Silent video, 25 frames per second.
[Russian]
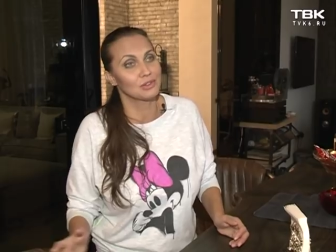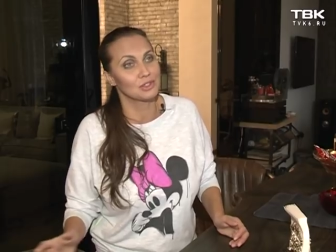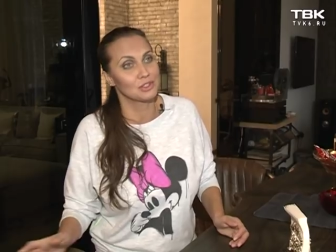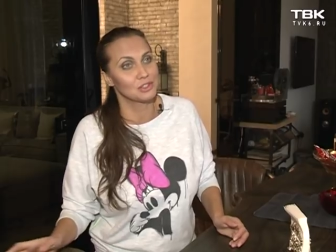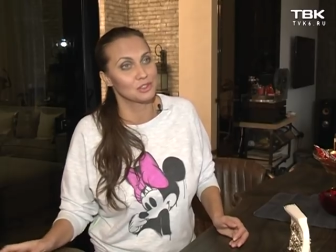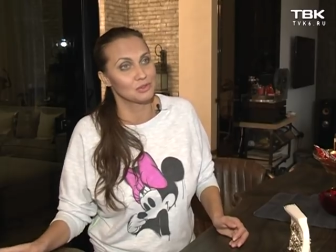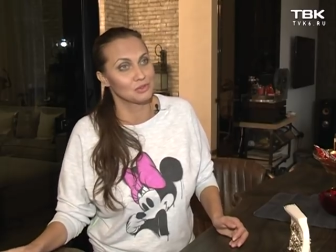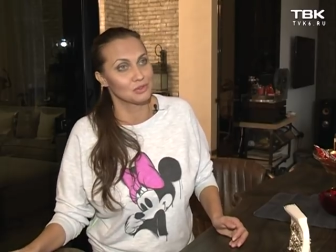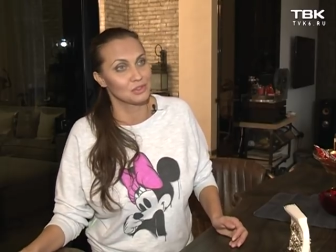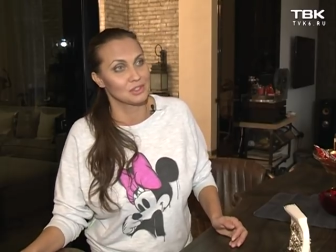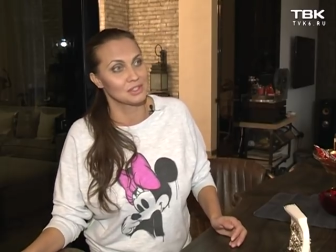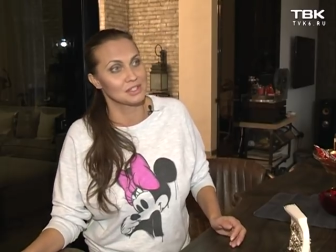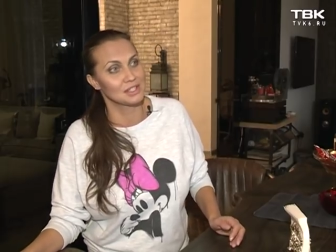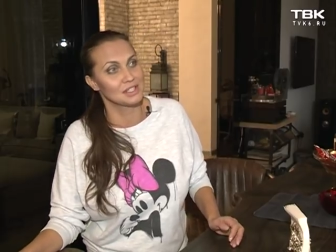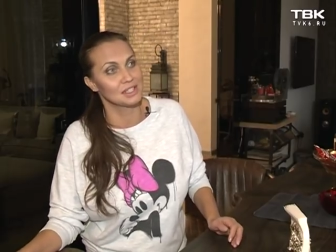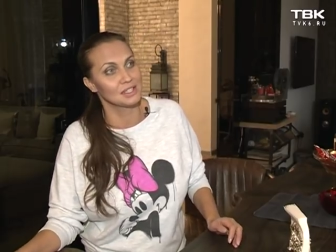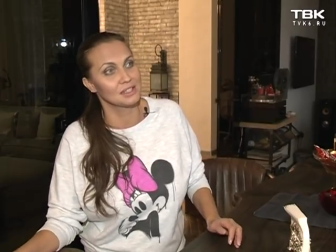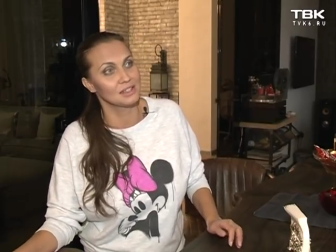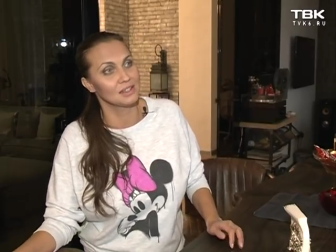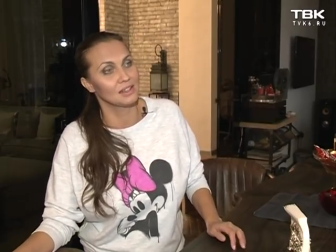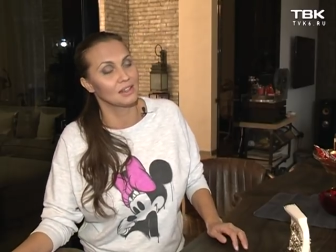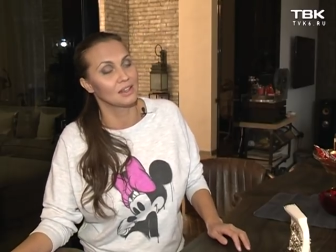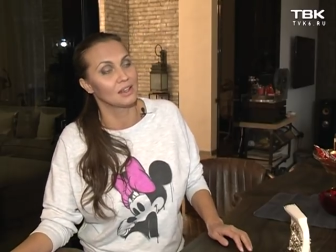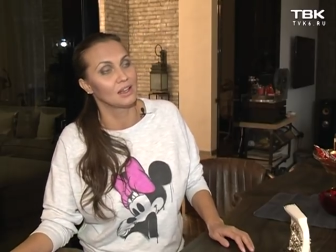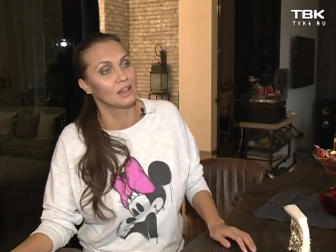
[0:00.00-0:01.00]
ничего не
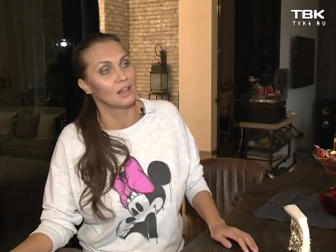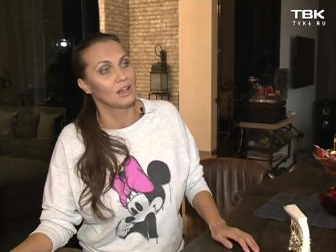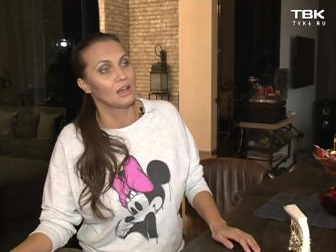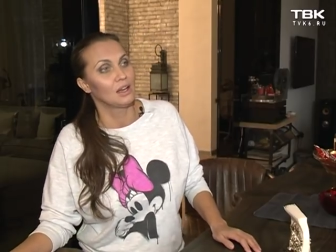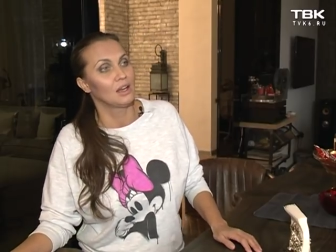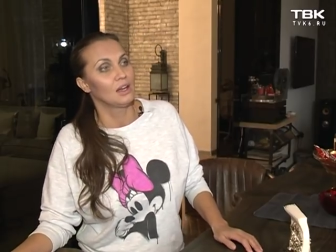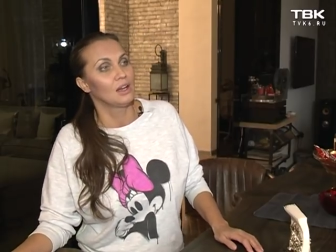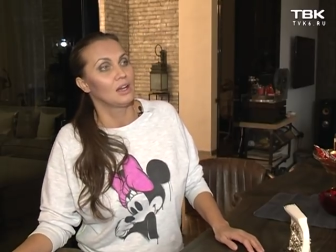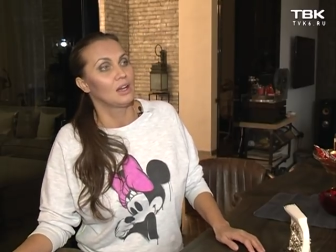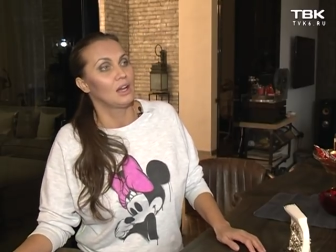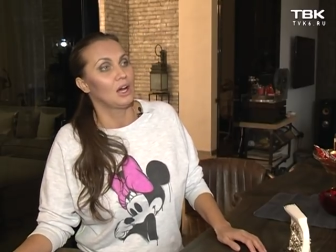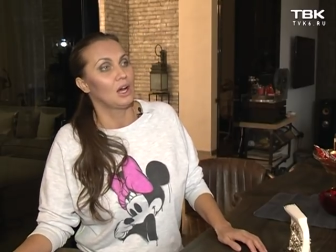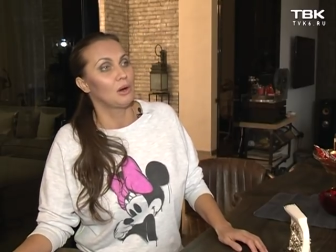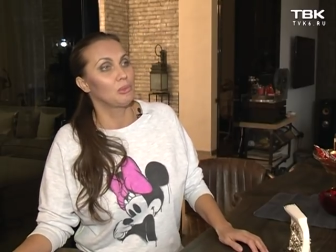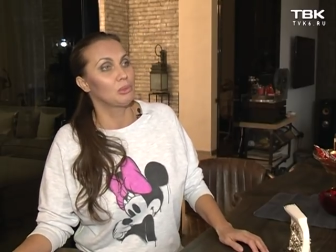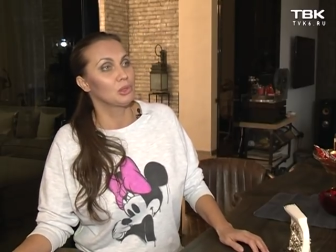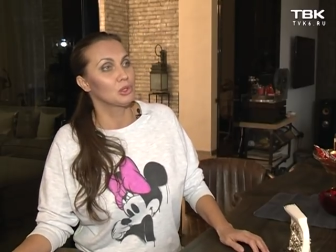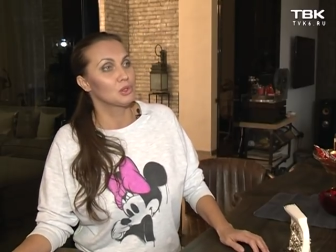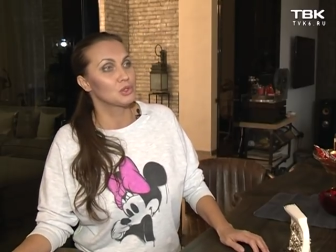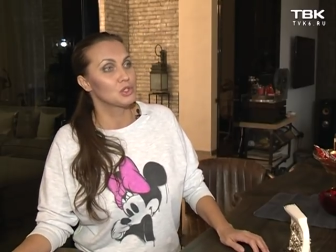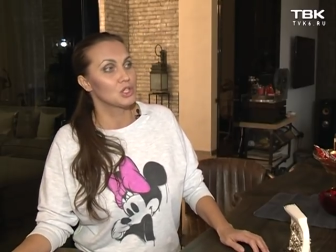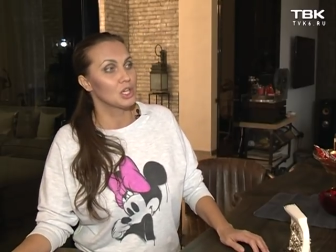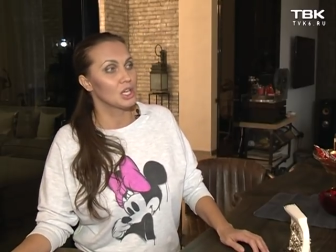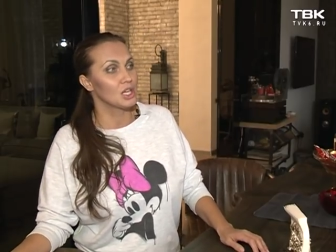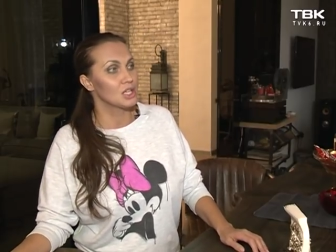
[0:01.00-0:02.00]
сделала. А
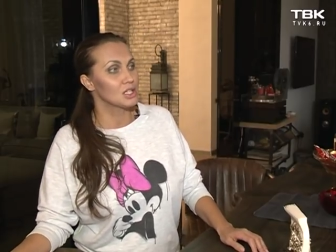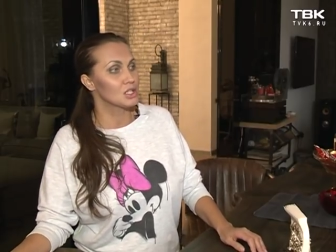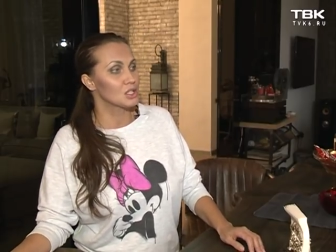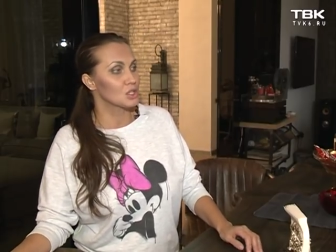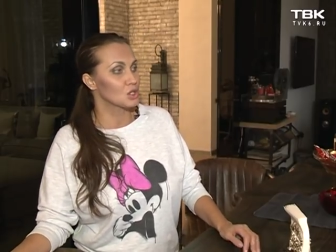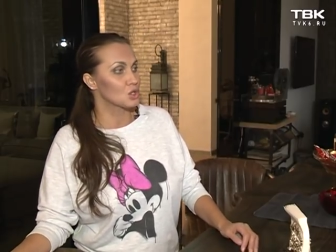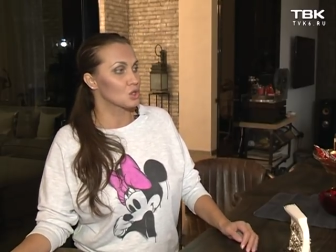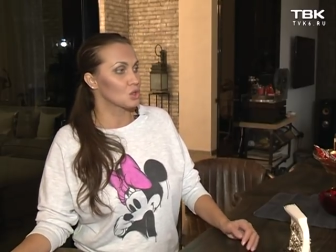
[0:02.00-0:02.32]
получается,